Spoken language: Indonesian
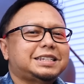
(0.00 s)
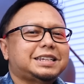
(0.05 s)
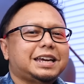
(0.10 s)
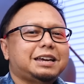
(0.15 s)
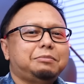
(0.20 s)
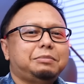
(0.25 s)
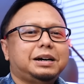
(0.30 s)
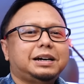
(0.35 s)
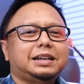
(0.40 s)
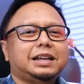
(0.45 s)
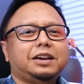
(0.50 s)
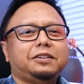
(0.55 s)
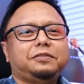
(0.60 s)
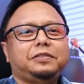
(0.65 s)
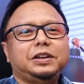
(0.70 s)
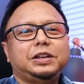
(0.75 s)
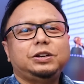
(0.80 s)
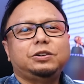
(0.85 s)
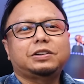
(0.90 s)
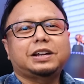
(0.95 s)
saya mengenai
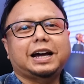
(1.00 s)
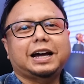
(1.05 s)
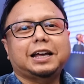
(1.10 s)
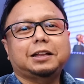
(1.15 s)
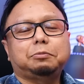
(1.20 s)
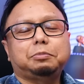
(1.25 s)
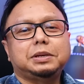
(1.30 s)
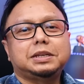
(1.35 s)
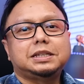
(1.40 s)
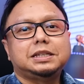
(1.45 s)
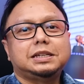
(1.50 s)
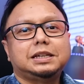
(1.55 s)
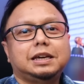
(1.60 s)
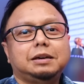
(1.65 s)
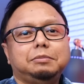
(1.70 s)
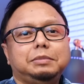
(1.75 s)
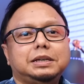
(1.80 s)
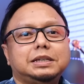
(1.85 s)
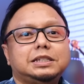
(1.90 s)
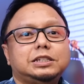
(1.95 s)
video rakit PC
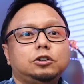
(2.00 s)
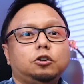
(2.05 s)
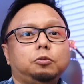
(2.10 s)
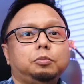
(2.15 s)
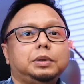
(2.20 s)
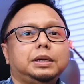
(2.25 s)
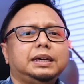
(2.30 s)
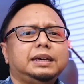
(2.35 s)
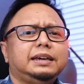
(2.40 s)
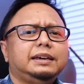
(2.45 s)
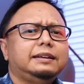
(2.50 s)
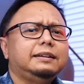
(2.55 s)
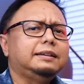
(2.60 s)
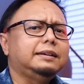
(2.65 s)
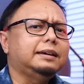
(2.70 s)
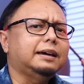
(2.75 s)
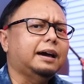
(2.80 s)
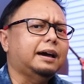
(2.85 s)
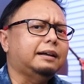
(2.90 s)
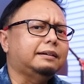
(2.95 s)
gaming Xiaomi
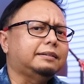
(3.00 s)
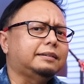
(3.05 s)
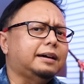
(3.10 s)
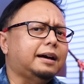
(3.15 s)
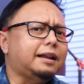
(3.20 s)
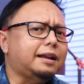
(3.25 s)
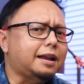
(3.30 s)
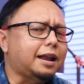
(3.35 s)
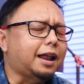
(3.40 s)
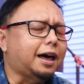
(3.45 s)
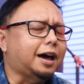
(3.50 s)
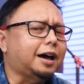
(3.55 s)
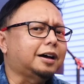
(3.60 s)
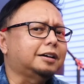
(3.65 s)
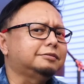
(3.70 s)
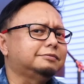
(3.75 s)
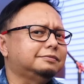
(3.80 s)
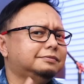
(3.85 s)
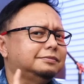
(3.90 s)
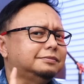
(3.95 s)
ini
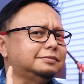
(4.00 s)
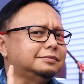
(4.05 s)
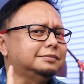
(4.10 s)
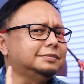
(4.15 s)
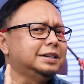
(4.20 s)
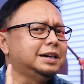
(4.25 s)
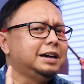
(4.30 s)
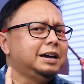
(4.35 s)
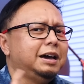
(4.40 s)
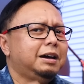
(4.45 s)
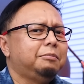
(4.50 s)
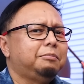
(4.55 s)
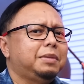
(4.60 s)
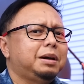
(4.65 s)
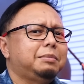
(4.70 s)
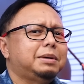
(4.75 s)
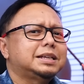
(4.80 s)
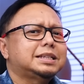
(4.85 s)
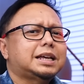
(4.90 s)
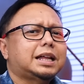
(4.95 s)
adalah hmm
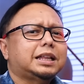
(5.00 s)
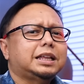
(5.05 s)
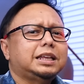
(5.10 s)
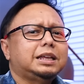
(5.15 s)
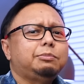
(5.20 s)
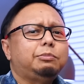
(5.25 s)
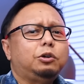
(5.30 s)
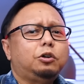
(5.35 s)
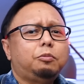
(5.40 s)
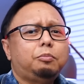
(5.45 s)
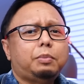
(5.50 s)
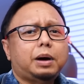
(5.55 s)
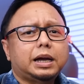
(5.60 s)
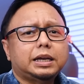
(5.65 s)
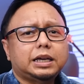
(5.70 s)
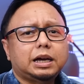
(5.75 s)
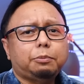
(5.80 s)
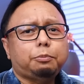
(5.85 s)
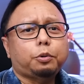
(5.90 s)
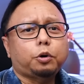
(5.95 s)
Memang saat ini belum
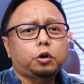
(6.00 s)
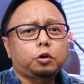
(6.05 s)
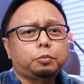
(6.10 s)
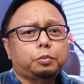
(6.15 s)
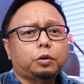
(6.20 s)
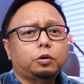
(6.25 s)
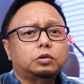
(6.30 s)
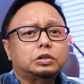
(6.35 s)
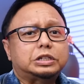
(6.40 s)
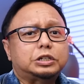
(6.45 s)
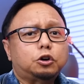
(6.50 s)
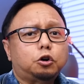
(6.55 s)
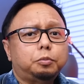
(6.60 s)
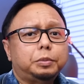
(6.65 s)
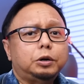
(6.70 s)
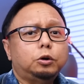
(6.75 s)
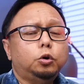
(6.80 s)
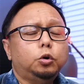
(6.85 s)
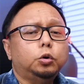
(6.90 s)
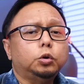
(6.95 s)
banyak produk-produk
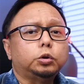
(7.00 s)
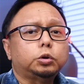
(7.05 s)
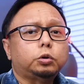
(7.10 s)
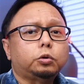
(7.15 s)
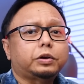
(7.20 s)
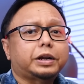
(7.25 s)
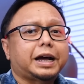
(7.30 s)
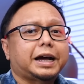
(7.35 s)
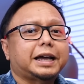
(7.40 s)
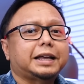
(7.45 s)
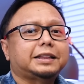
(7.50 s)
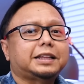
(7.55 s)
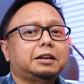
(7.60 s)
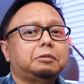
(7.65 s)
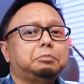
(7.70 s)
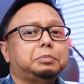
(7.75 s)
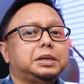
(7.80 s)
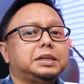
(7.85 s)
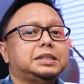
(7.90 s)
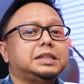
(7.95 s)
Xiaomi untuk
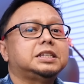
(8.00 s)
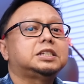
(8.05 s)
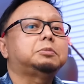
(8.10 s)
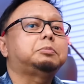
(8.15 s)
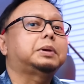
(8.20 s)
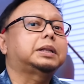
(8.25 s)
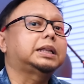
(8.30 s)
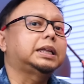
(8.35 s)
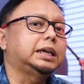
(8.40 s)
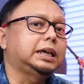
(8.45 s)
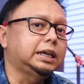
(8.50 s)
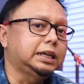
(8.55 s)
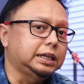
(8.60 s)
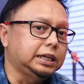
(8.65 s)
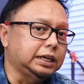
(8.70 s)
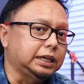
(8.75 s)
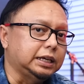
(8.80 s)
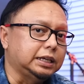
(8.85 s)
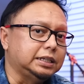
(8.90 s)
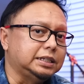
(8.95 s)
rakitan PC seperti
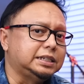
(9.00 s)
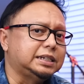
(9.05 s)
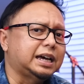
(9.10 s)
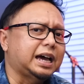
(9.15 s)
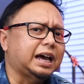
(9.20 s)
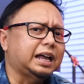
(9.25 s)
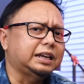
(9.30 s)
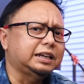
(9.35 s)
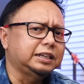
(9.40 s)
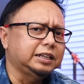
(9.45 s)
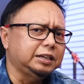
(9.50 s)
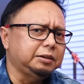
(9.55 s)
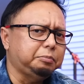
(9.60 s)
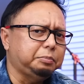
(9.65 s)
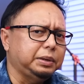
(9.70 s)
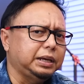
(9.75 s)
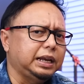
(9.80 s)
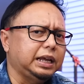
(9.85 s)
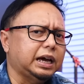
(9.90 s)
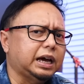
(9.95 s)
ini. Jadi
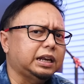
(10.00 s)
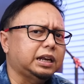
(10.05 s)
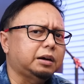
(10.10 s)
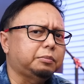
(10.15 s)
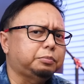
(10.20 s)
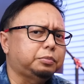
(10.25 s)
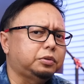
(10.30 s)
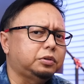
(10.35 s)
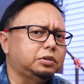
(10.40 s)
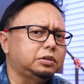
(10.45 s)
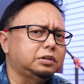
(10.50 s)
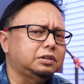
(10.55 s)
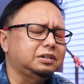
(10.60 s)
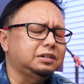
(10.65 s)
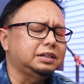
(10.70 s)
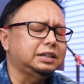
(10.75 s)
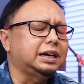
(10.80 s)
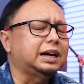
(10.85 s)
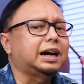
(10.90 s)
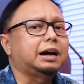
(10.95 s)
pilihannya pun
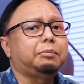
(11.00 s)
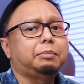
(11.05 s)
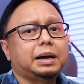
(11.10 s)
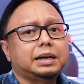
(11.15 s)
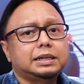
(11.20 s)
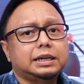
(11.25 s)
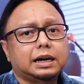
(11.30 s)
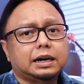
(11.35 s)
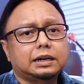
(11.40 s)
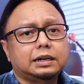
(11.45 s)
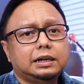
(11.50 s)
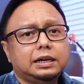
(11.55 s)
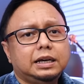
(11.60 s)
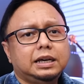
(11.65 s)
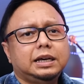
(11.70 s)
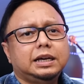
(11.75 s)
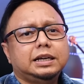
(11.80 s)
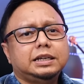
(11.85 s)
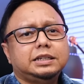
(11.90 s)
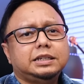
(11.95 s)
ya nggak banyak.
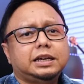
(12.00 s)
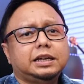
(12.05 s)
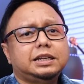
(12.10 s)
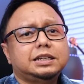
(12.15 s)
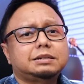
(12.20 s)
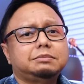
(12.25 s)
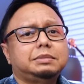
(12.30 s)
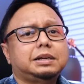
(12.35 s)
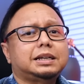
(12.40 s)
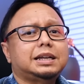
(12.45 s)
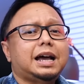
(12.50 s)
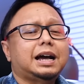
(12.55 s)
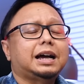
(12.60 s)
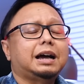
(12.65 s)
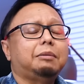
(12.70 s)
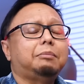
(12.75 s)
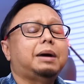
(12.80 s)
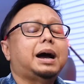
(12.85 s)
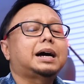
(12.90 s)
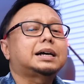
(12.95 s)
Jadi sebenarnya
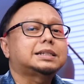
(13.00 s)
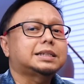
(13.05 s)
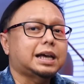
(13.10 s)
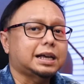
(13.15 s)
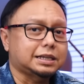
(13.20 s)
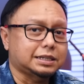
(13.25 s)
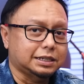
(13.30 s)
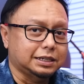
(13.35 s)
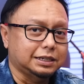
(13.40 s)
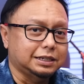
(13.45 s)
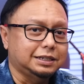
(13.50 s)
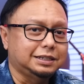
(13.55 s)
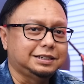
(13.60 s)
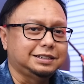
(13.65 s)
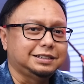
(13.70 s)
agak maksa sih.